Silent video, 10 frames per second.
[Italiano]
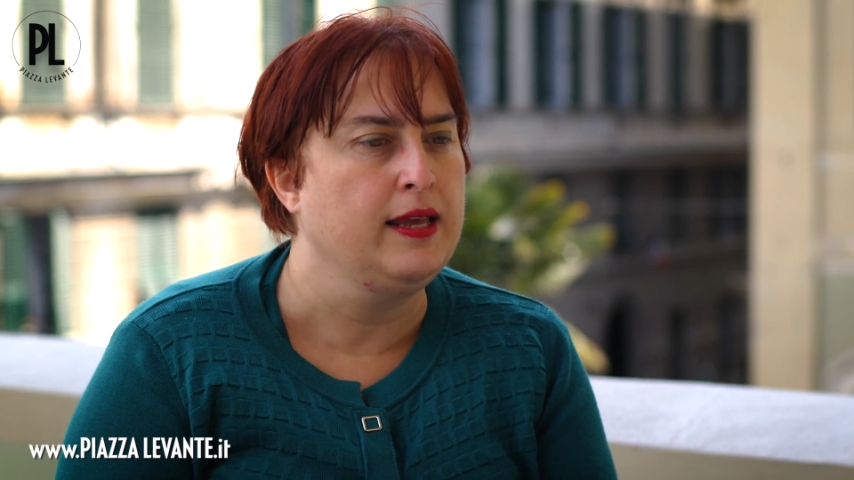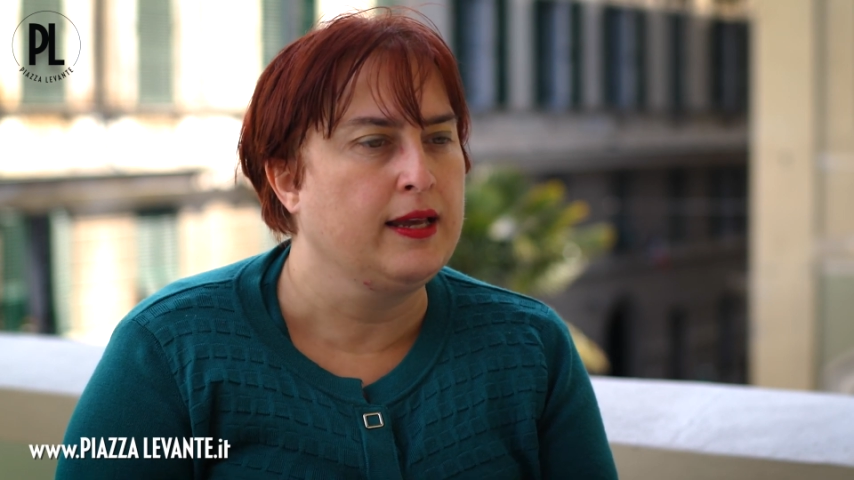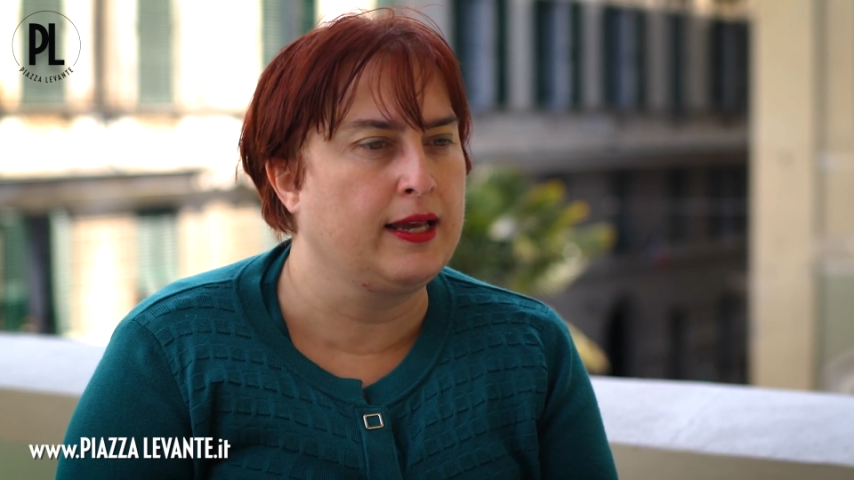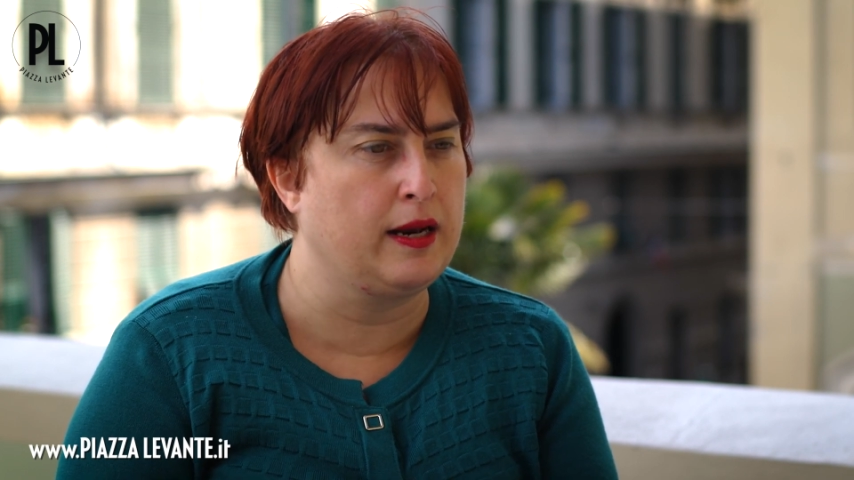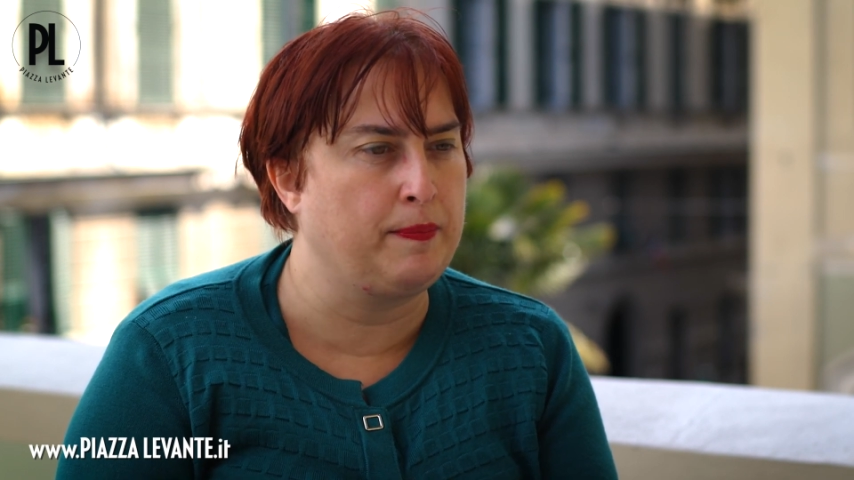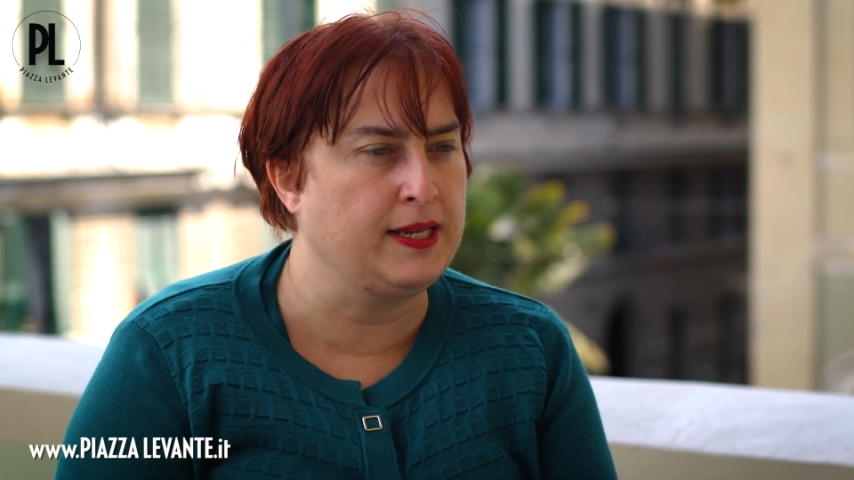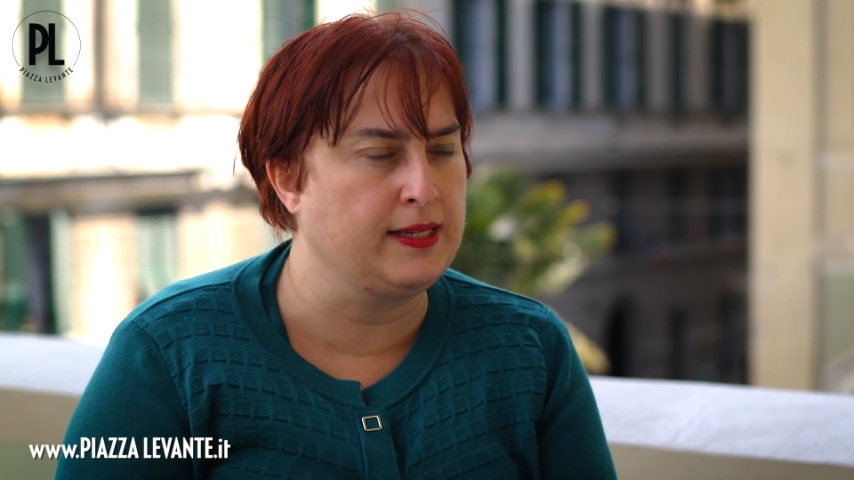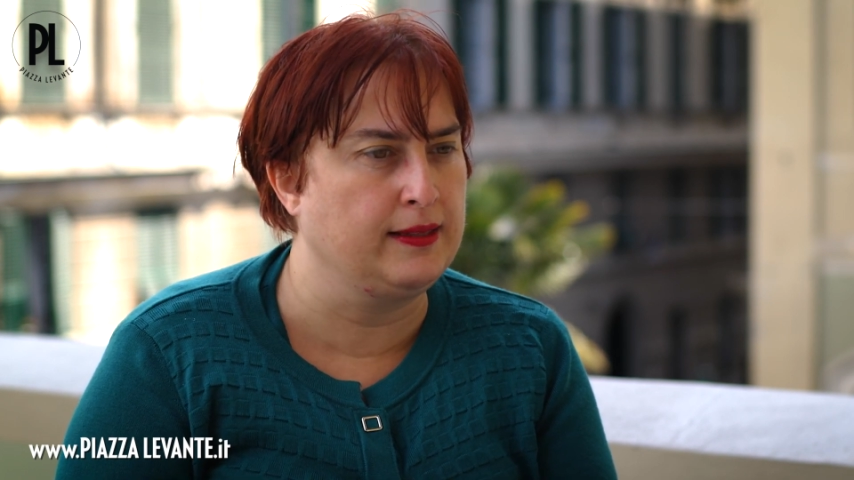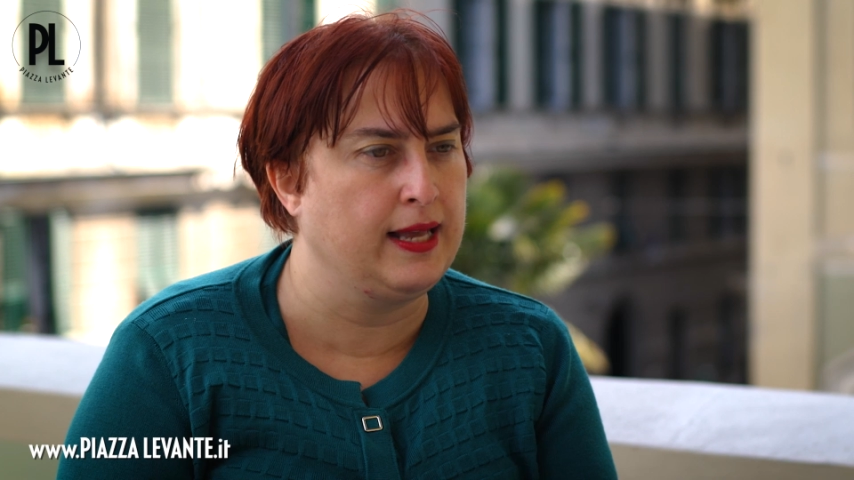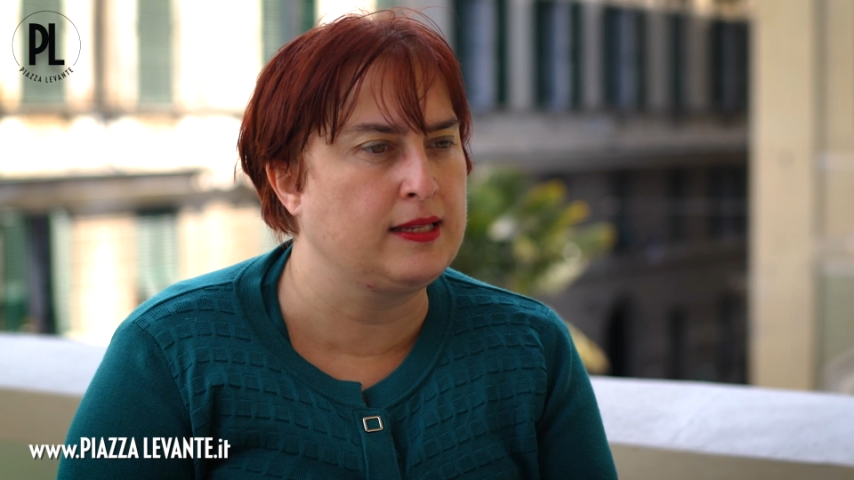che
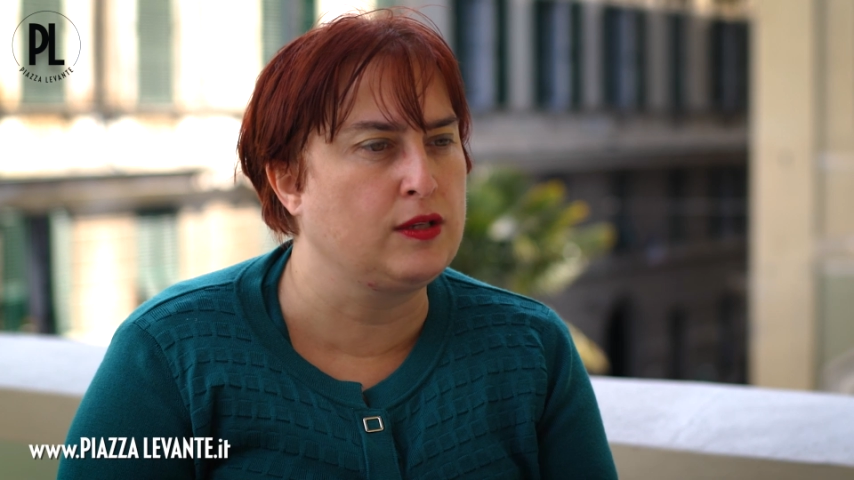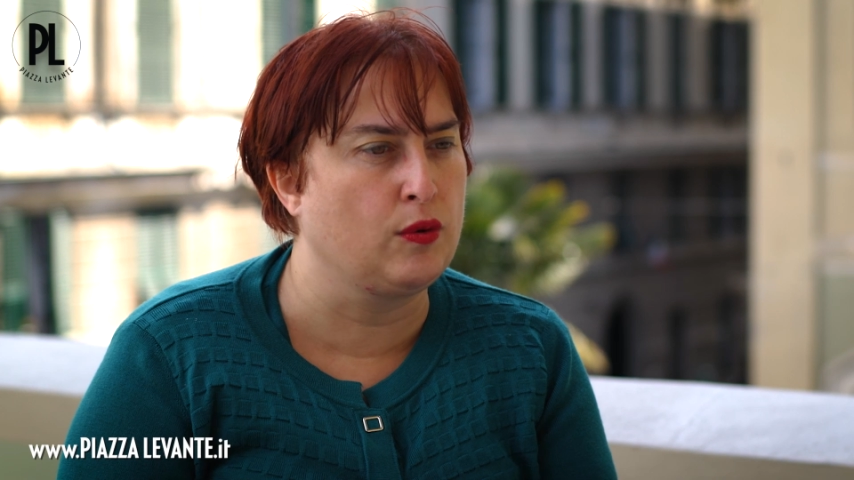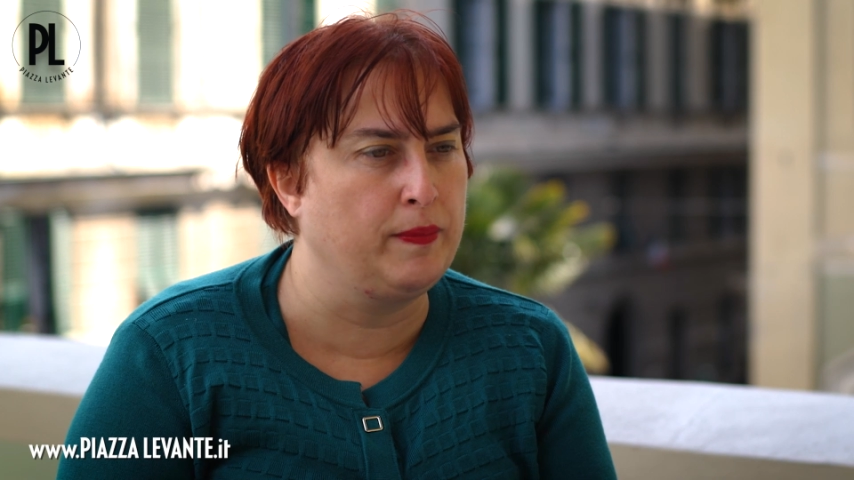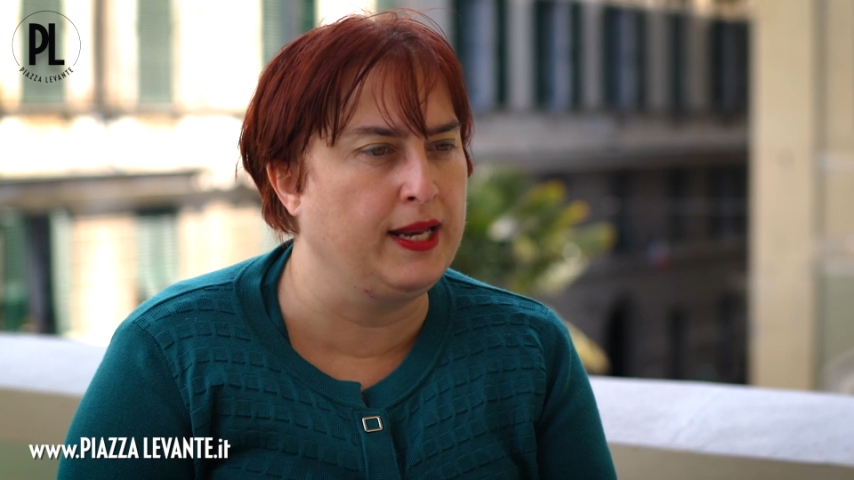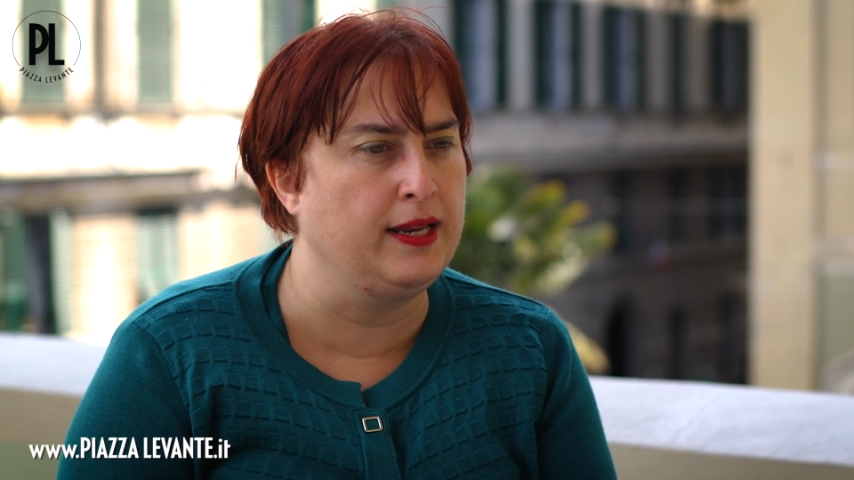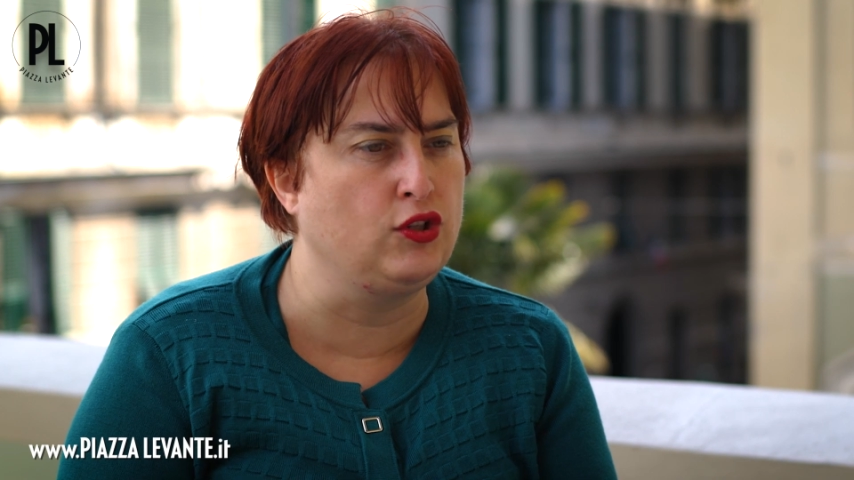rappresentassero bene